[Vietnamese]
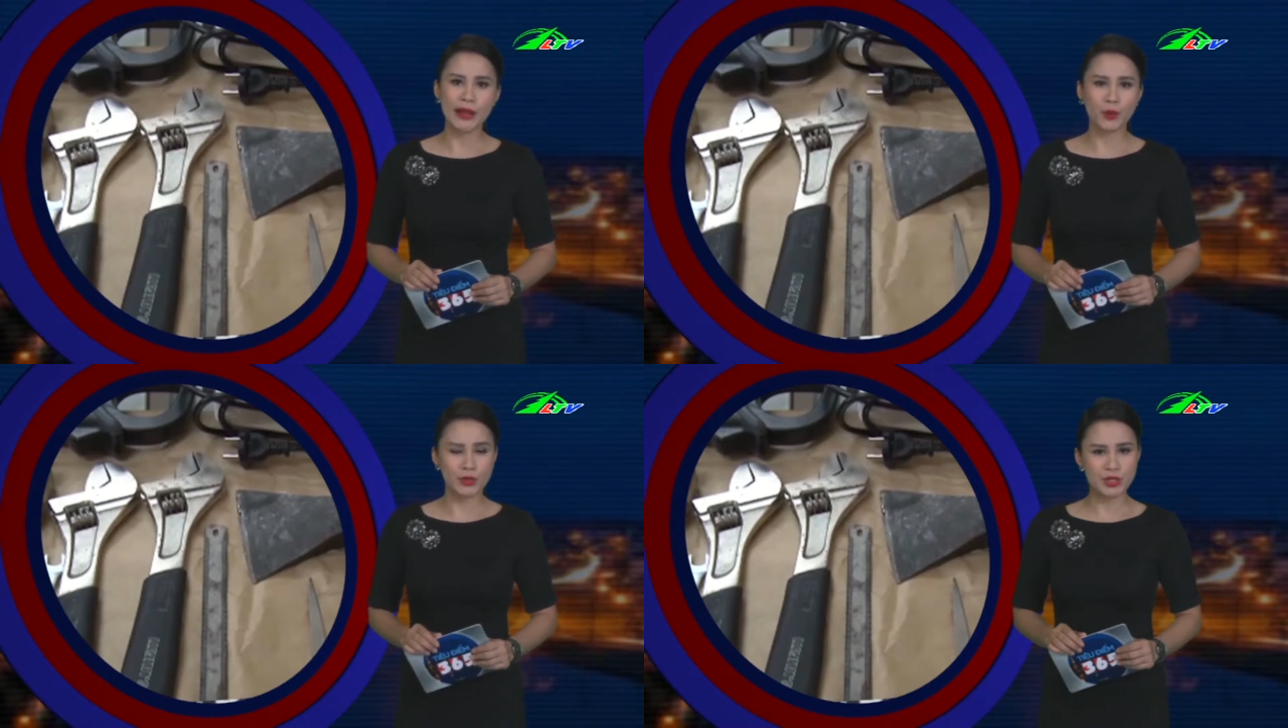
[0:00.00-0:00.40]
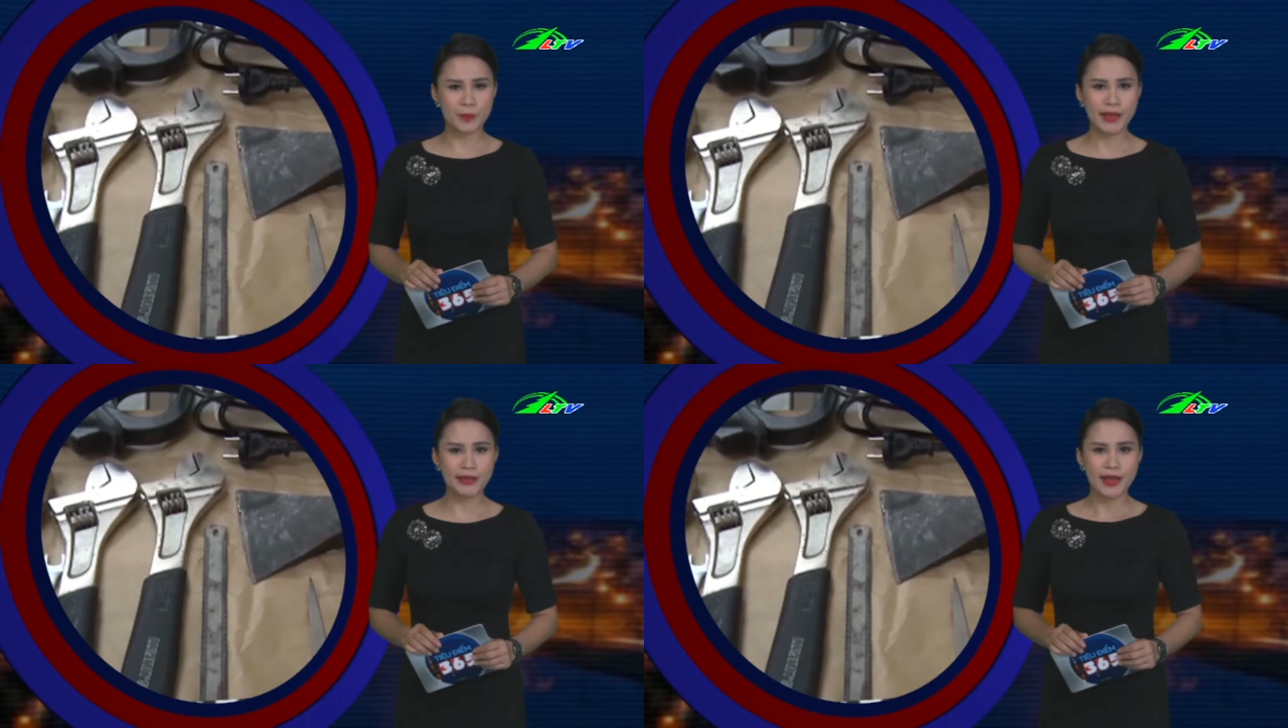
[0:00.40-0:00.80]
Hà Nội cho
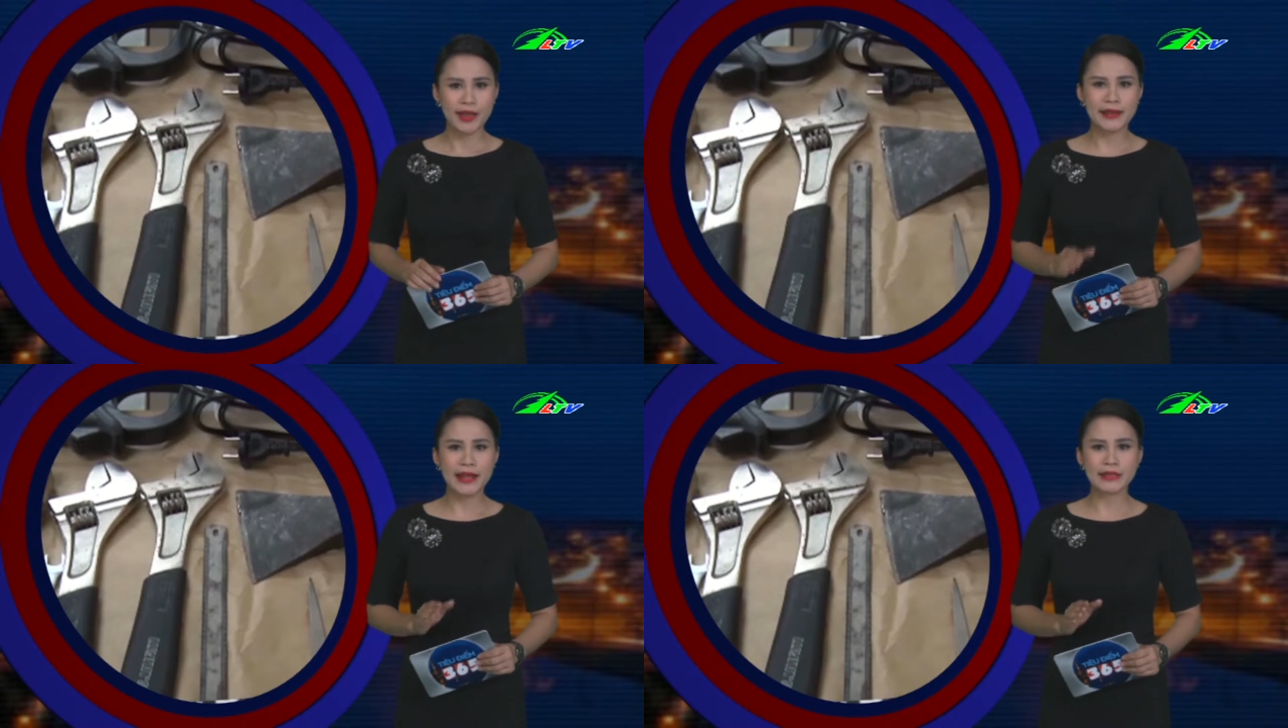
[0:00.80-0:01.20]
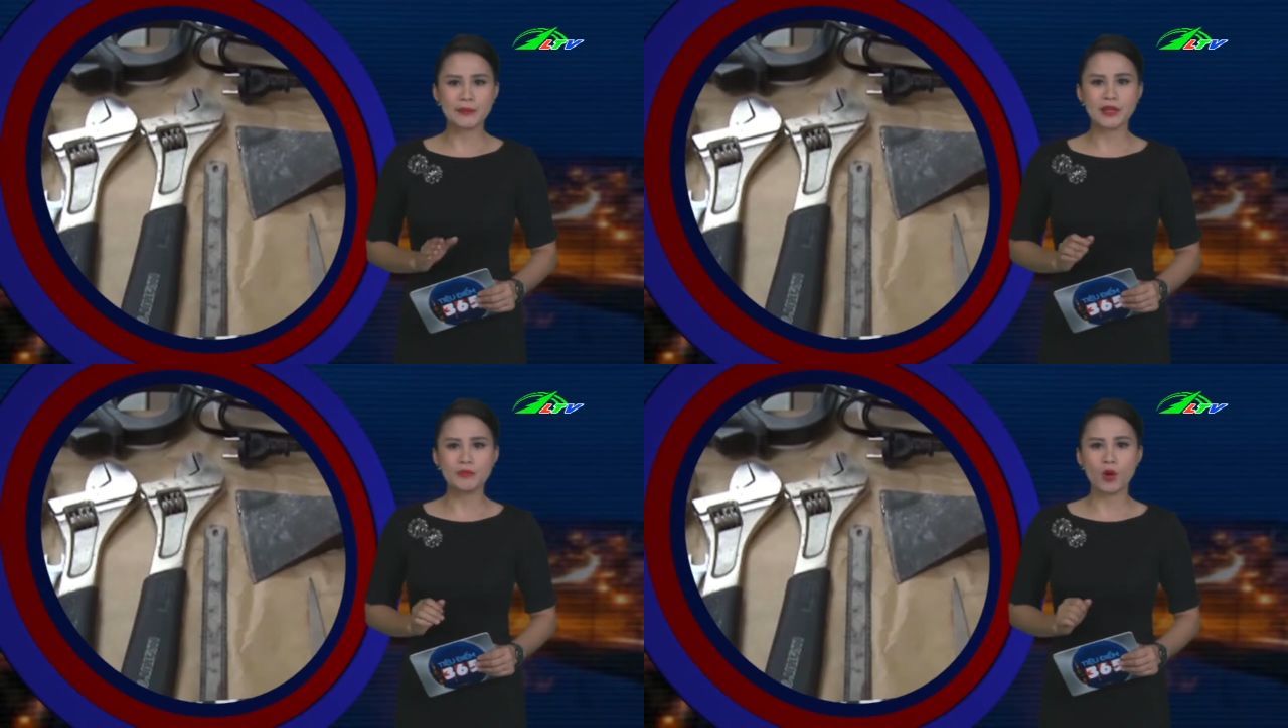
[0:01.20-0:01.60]
biết đang
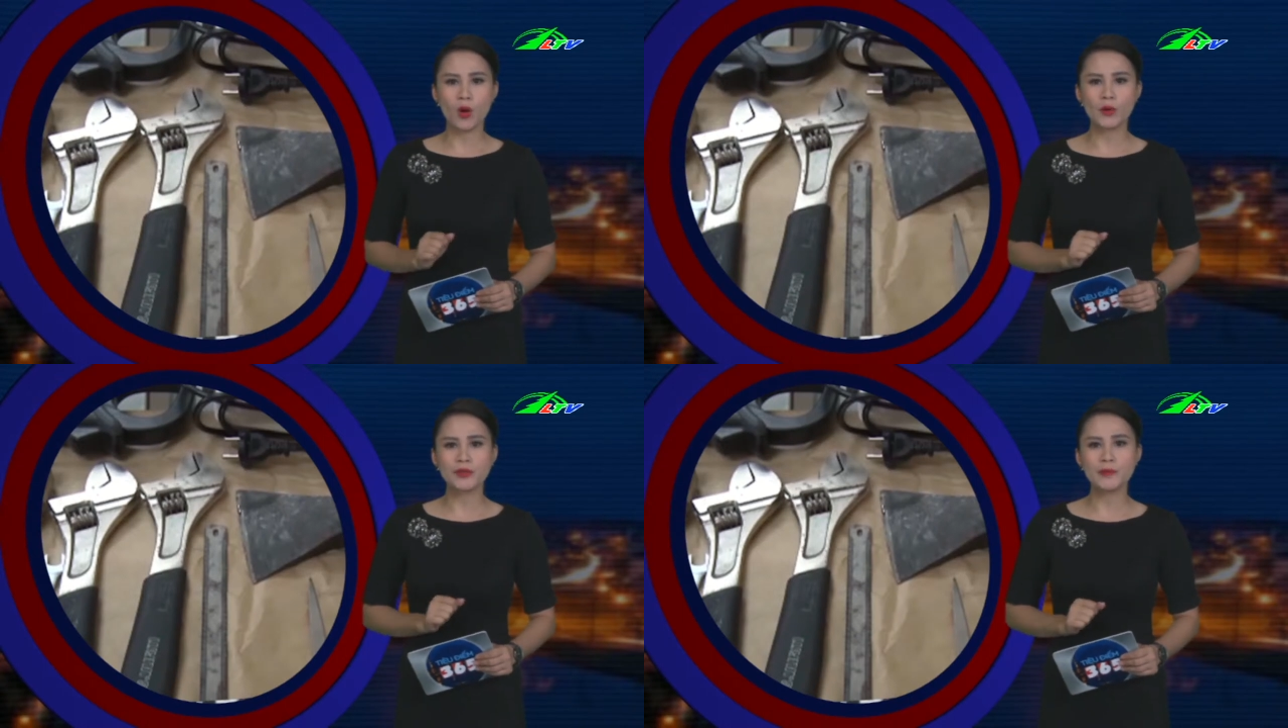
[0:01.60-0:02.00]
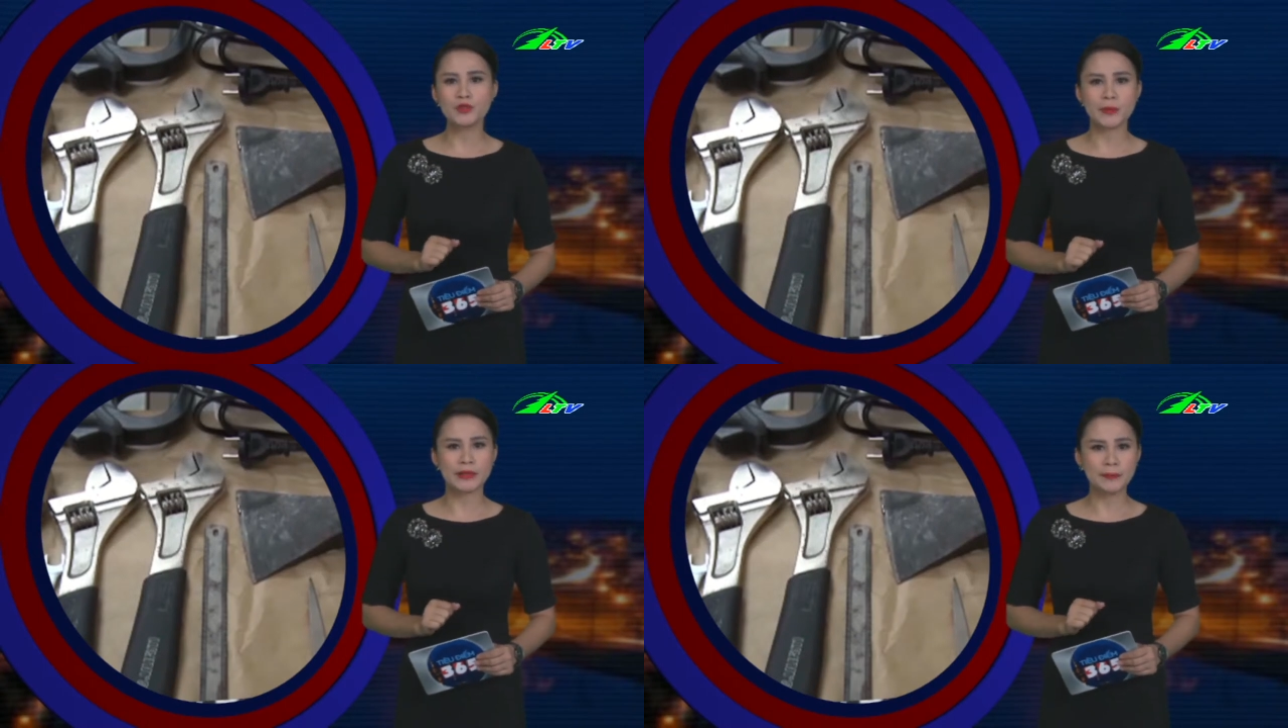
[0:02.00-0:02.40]
tạm giữ một ổ nhóm
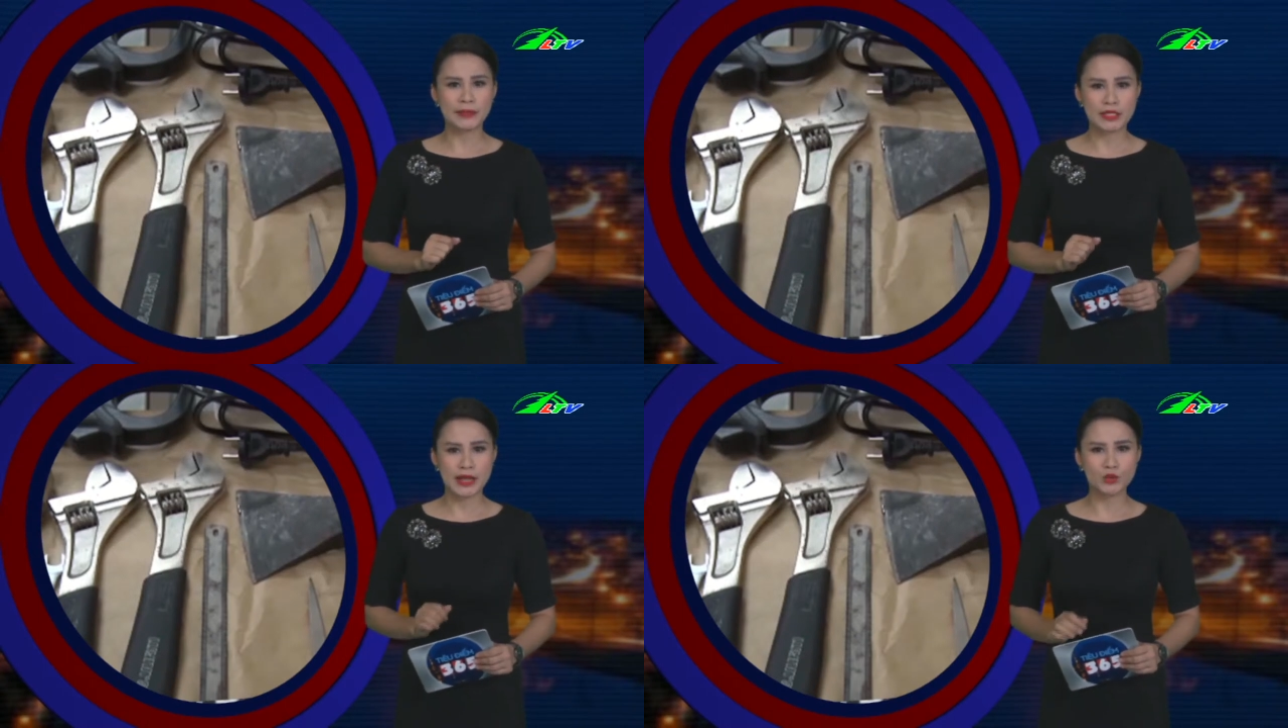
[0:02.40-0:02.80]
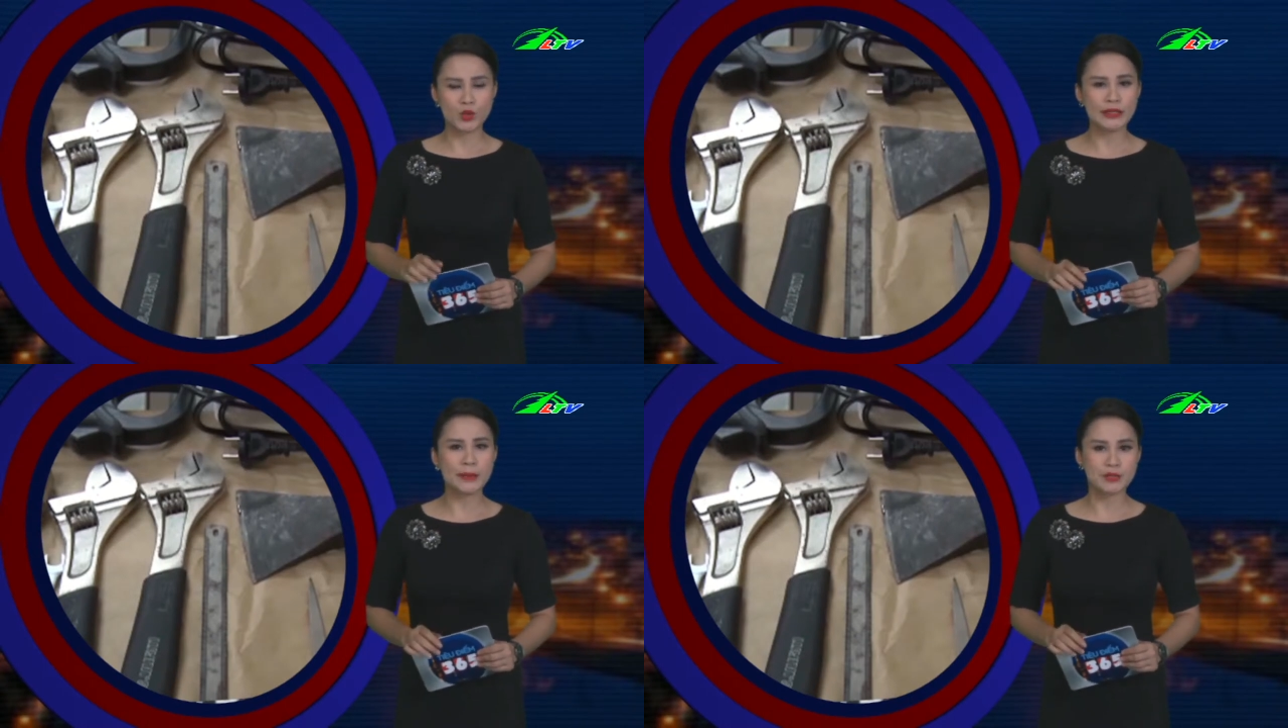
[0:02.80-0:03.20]
trộm cắp tài sản
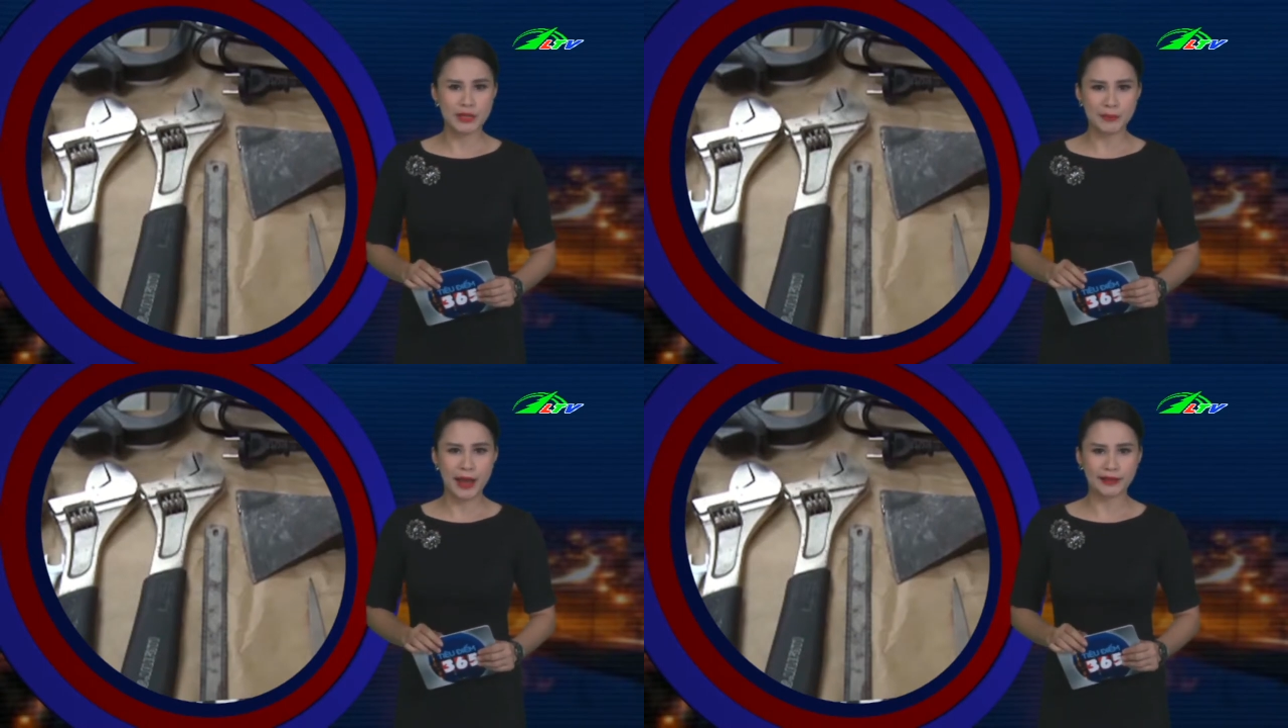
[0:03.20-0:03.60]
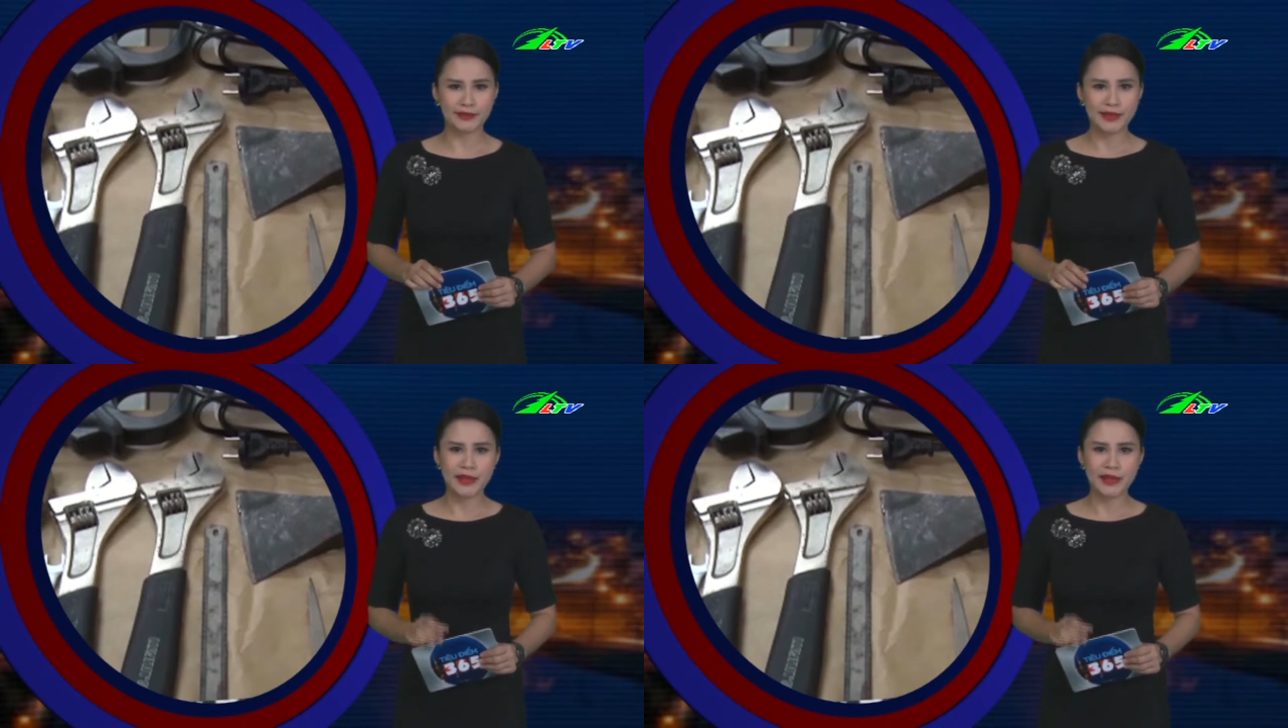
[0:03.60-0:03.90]
chuyên nghiệp trên địa bàn.